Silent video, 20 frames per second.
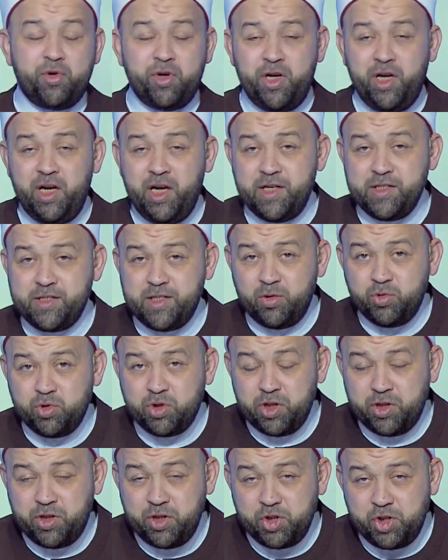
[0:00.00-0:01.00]
إلى
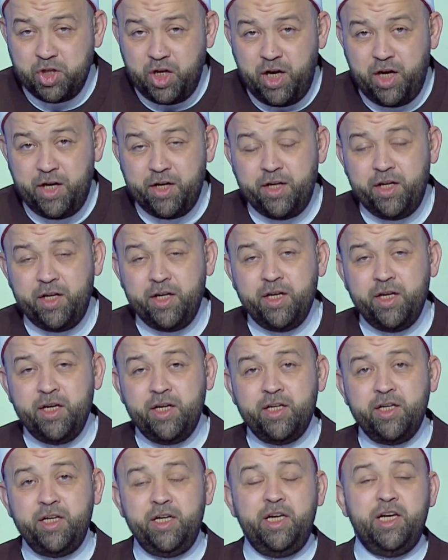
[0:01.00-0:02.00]
زوجة جاره
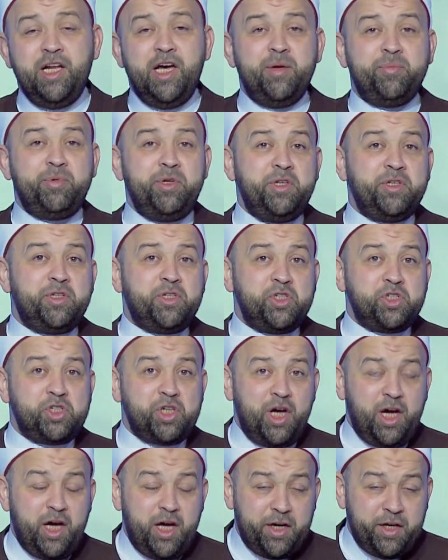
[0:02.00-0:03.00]
إلى بنت
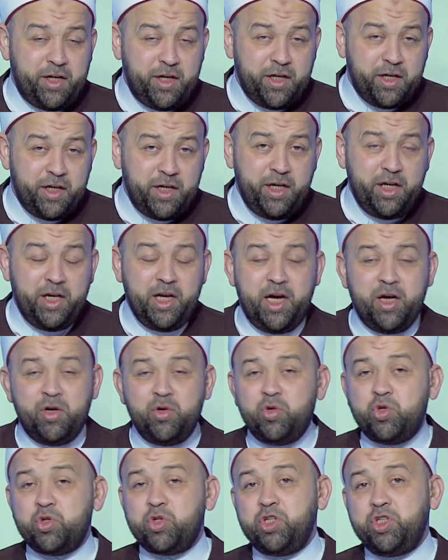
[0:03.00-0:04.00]
جاره إلى
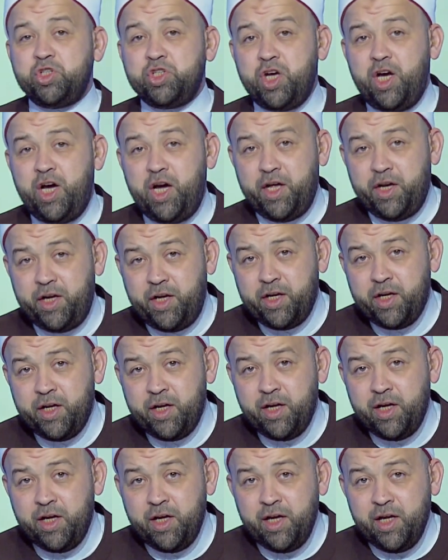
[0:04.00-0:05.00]
أخت جاره
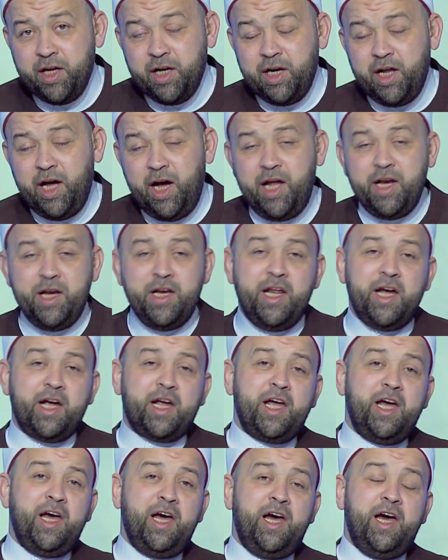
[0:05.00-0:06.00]

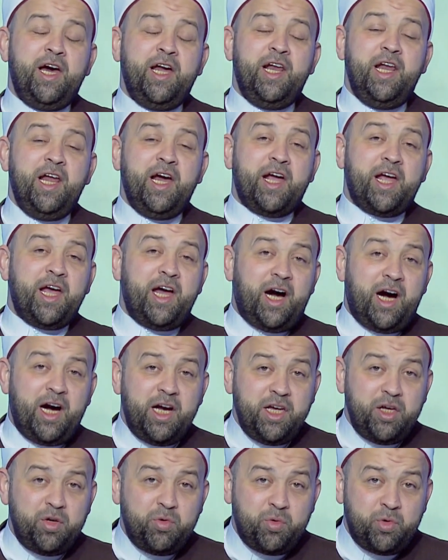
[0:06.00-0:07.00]
لأنك لك
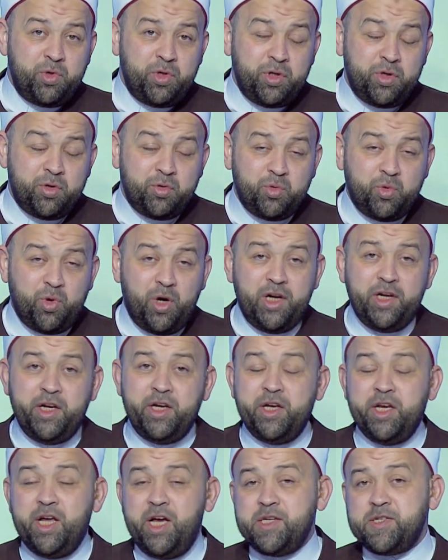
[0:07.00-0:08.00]
عين
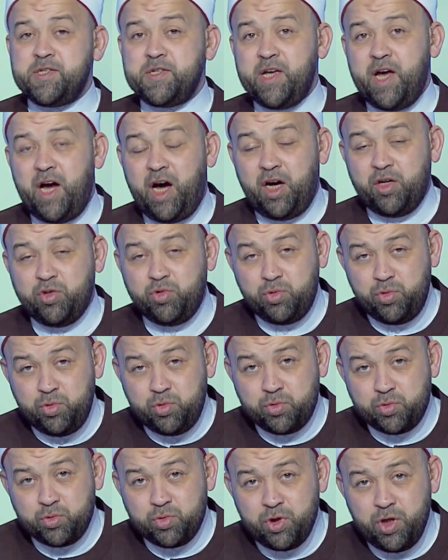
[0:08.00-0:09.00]
وللناس
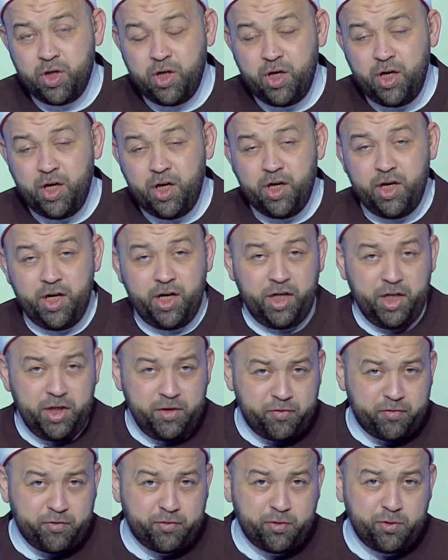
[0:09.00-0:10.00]
أعين
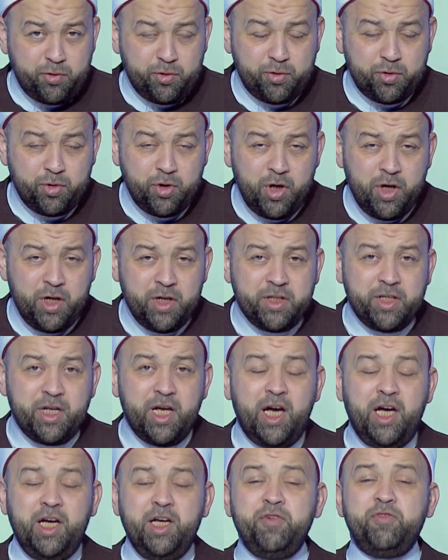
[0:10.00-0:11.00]
عفوا
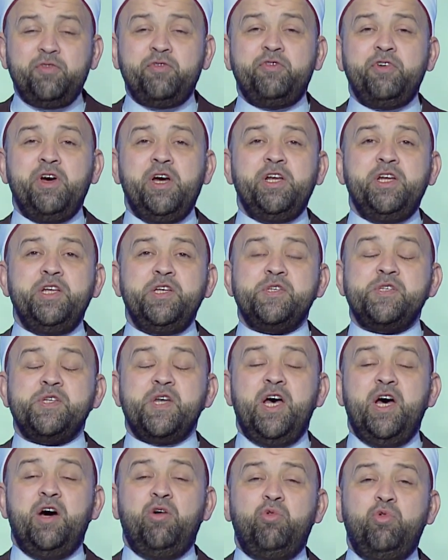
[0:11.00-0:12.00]
تعف
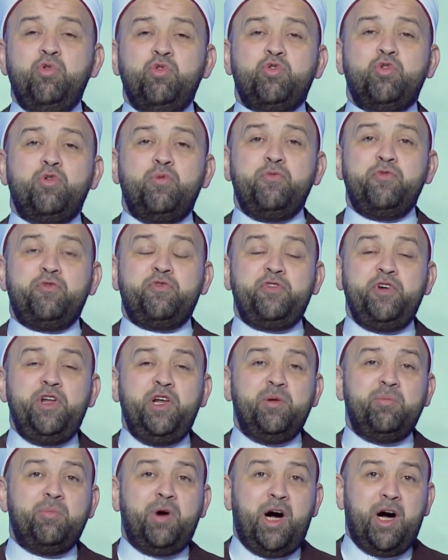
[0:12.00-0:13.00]
نساؤكم في
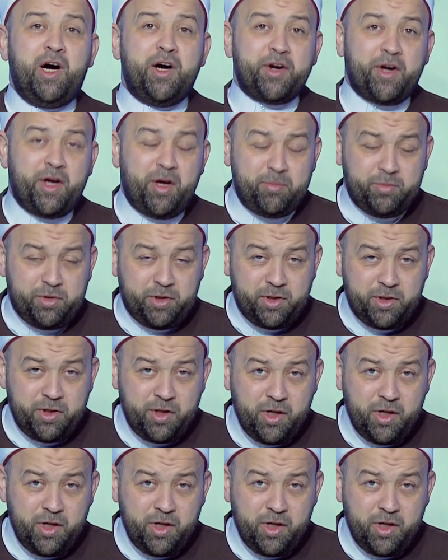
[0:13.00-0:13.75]
المحرم